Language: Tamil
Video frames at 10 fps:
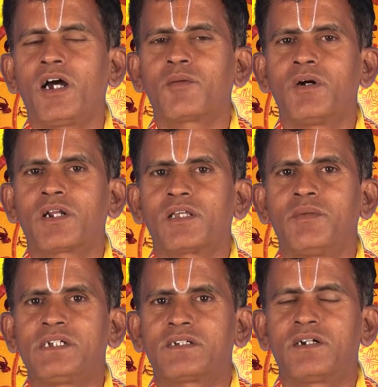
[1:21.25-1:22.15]
அன்பார்ந்த
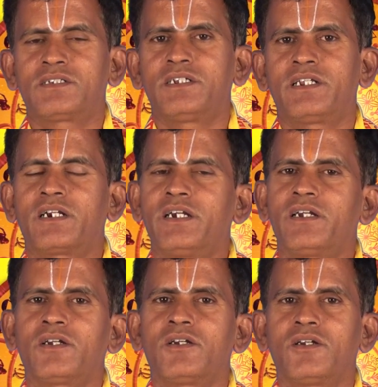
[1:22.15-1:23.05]
மேச ராசினியர்களே
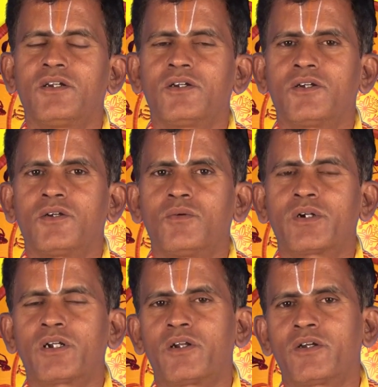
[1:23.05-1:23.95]

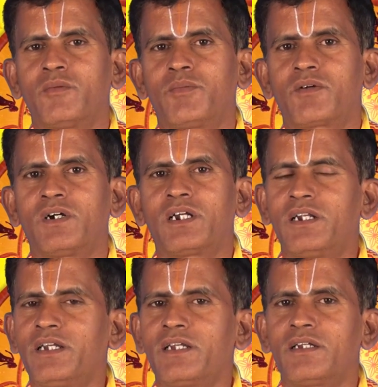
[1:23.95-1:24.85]
உடல் ஆரோக்கியம்
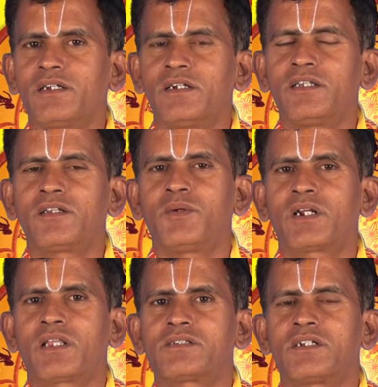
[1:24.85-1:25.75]
பரவாயில்லை
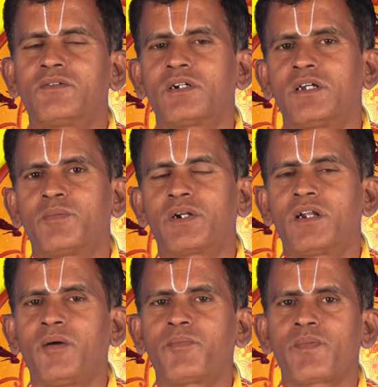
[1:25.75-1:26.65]
எதிர்பாராத செலவுகள்
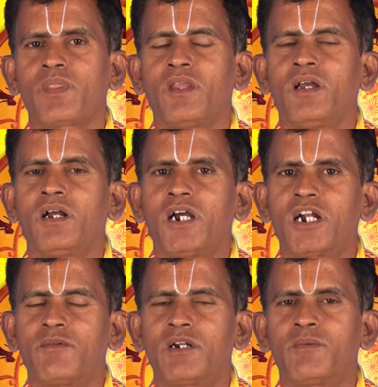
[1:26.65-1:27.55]
ஏற்படலாம்
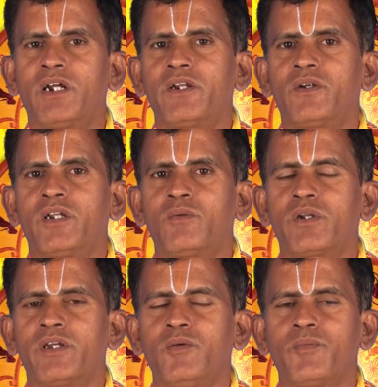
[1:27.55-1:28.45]
கணவன் மொழி அந்யோன்யம்
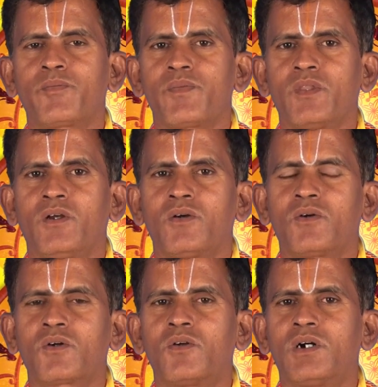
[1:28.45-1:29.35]
குறையும்
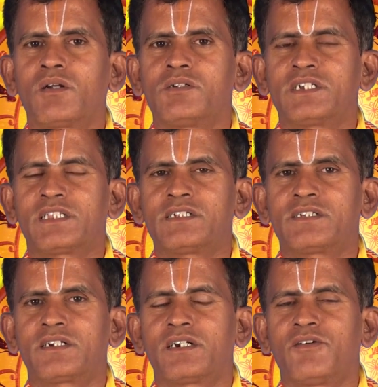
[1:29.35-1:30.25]
கொடுக்கல் வாங்கல் விஷயத்தில்
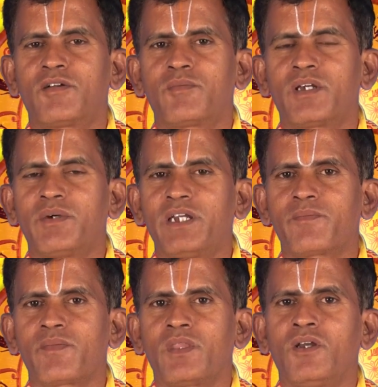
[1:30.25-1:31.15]
சற்று கவனம் தேவை
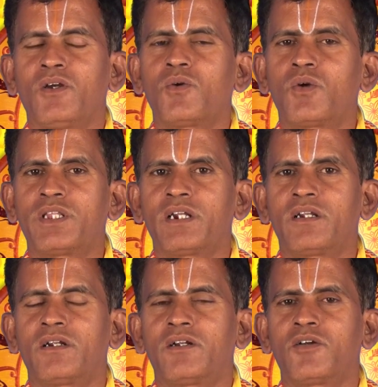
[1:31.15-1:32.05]

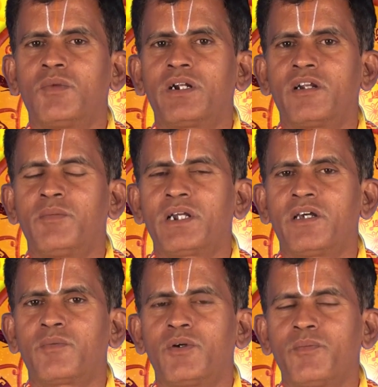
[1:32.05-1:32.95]
குழந்தைகள் அணுகுமான நிலைமைகள்
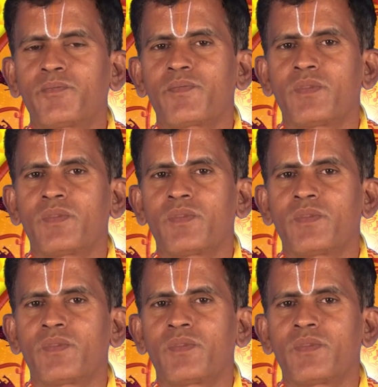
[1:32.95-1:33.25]
ஏற்படும்